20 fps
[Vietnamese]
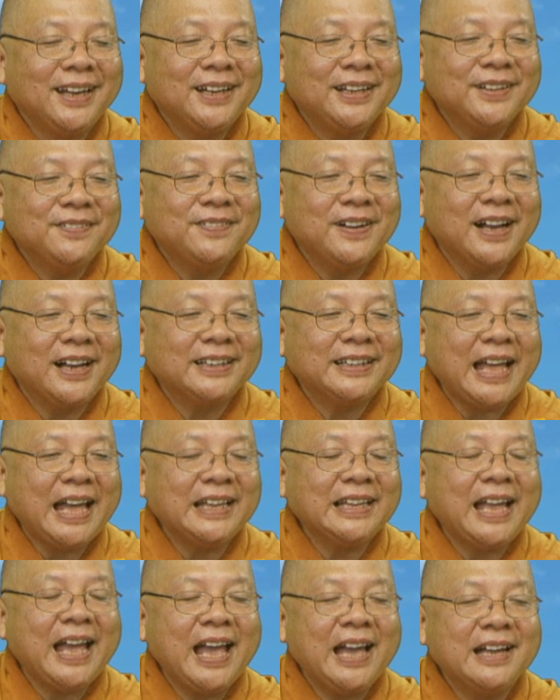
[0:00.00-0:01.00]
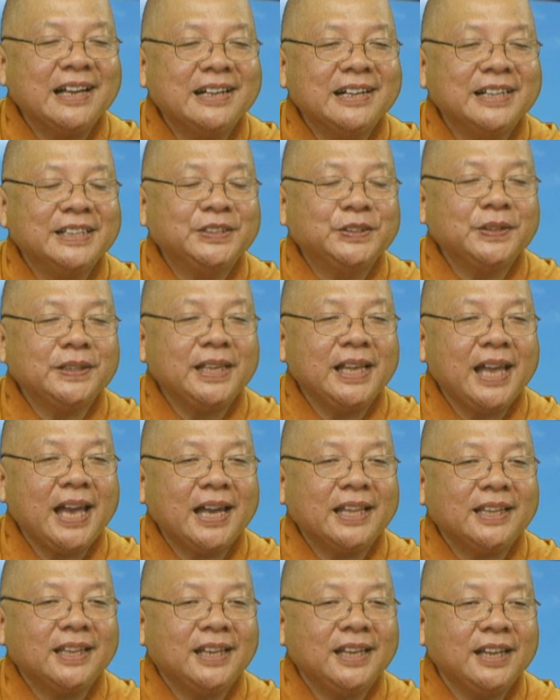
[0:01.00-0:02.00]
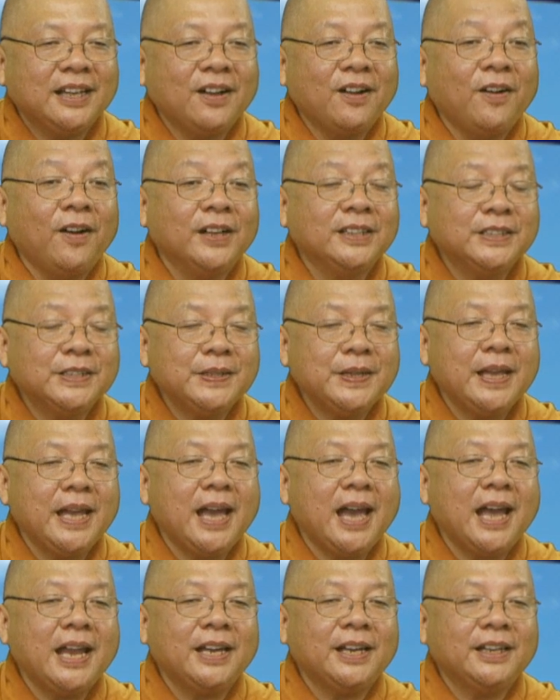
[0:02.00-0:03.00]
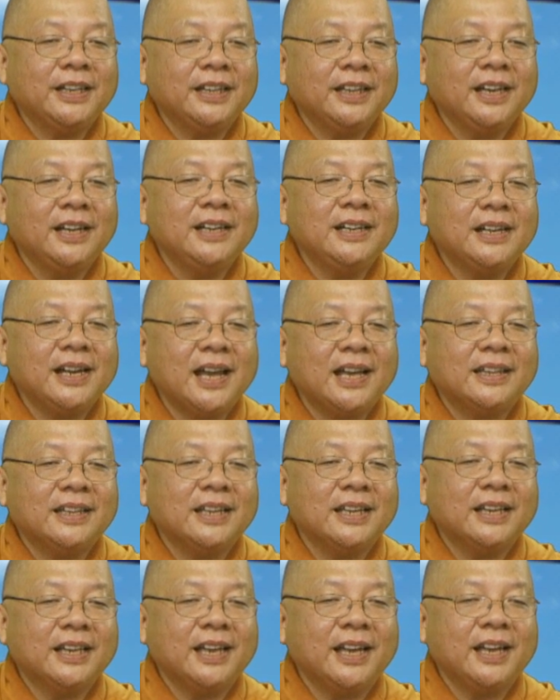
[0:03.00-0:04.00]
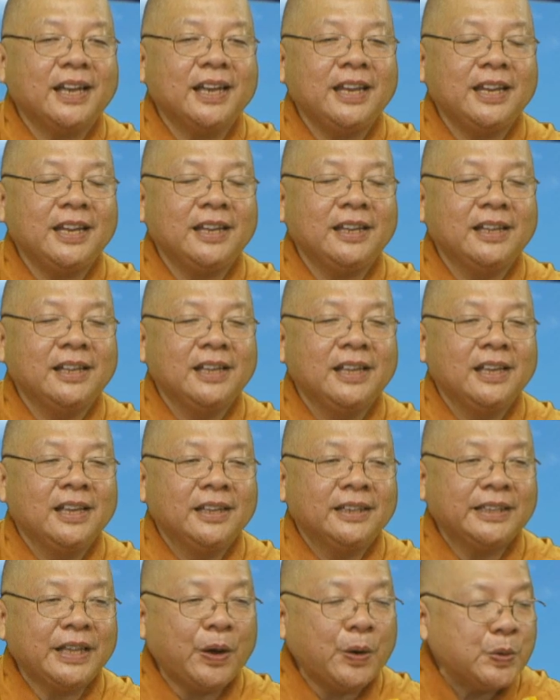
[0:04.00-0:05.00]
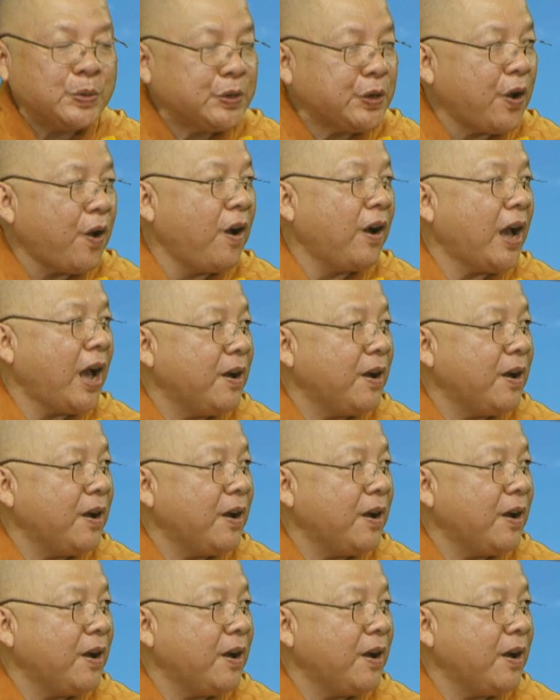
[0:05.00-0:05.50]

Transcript: là đức phật tán thán người xuất gia thì người xuất gia đứng ra thì cái đầu tròn